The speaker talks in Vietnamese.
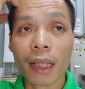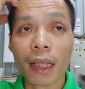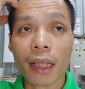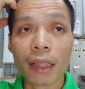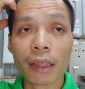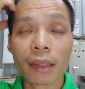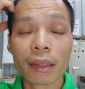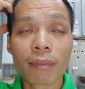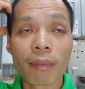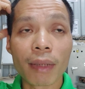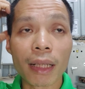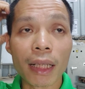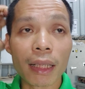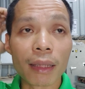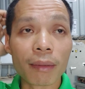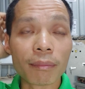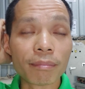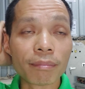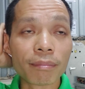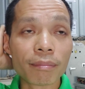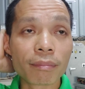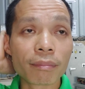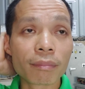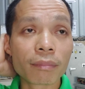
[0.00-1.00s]
uh, nhưng mà
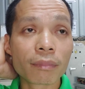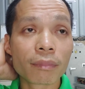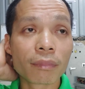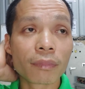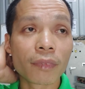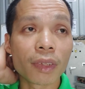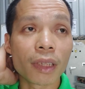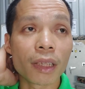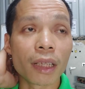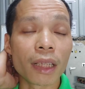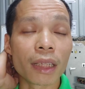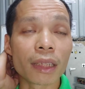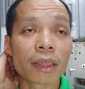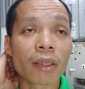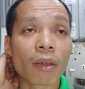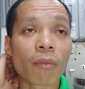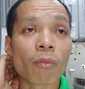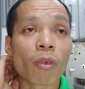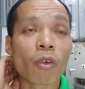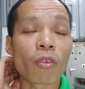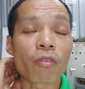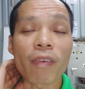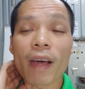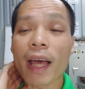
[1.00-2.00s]
cái
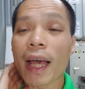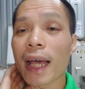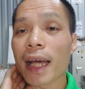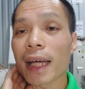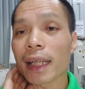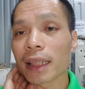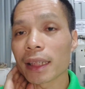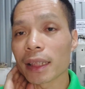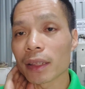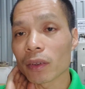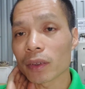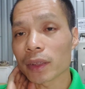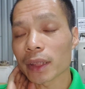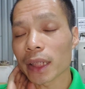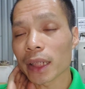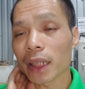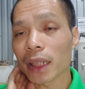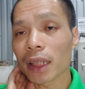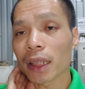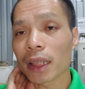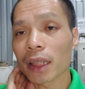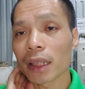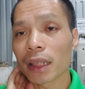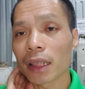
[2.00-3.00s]
dòng một pha thì nó
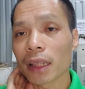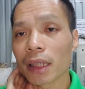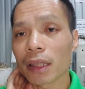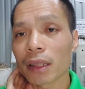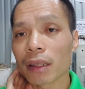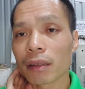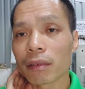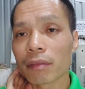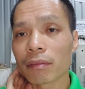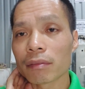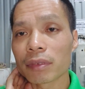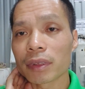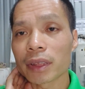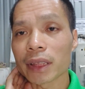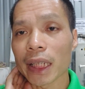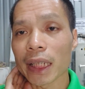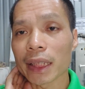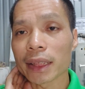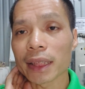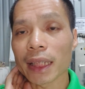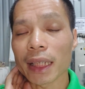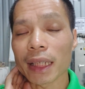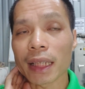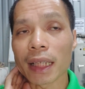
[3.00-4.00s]
sẽ
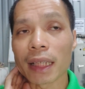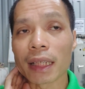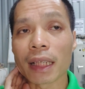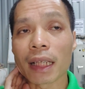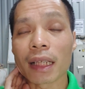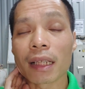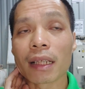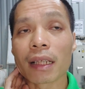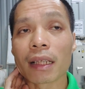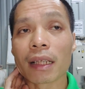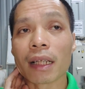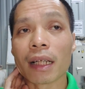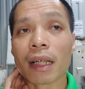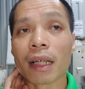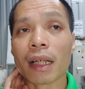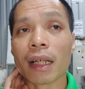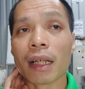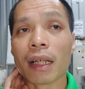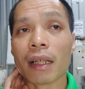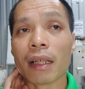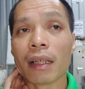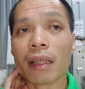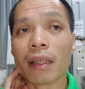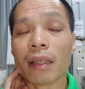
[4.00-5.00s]
sẽ sẽ cần năng lượng uh,
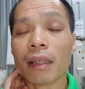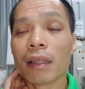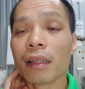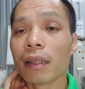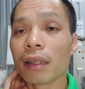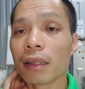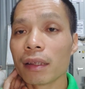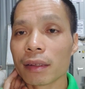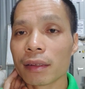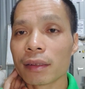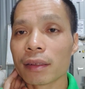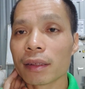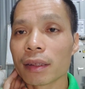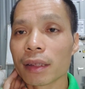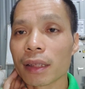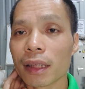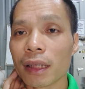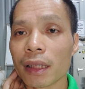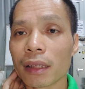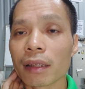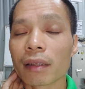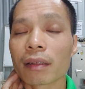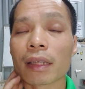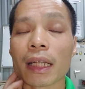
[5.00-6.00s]
lớn hơn
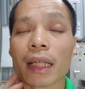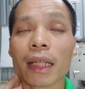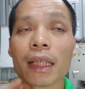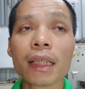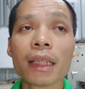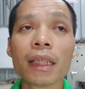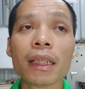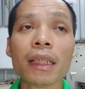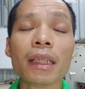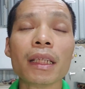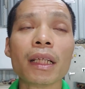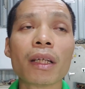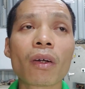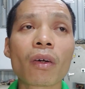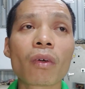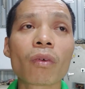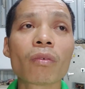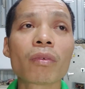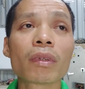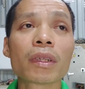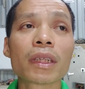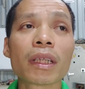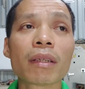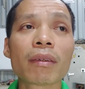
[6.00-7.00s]
uh, thực tế thì nó
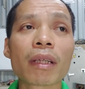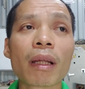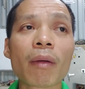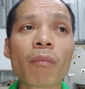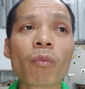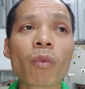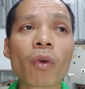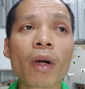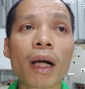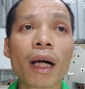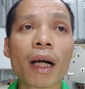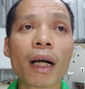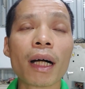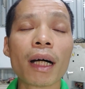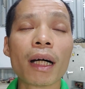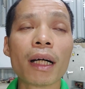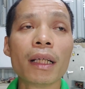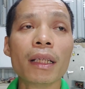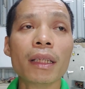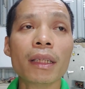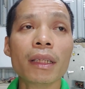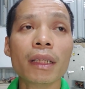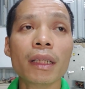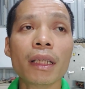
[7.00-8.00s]
cũng rơi vào tầm khoảng
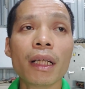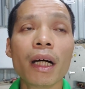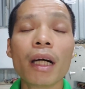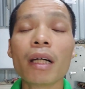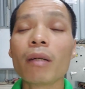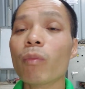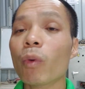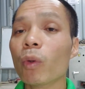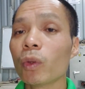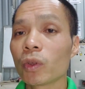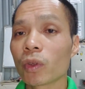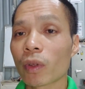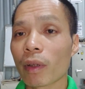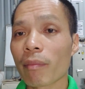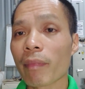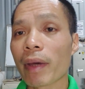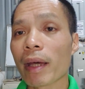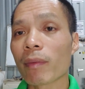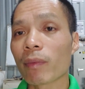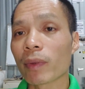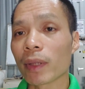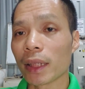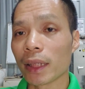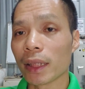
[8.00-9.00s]
uh, hơn 40
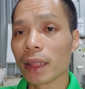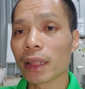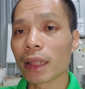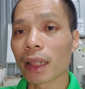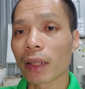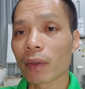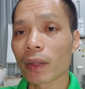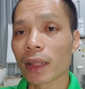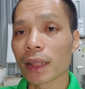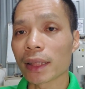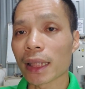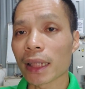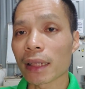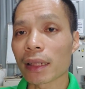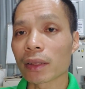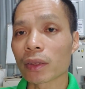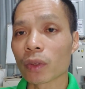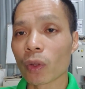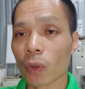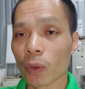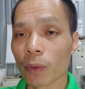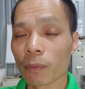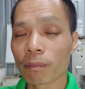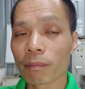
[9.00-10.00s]
ampe một tí là có thể sạc được
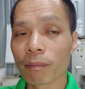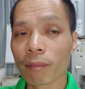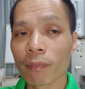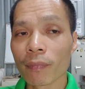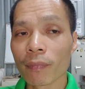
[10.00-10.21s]
rồi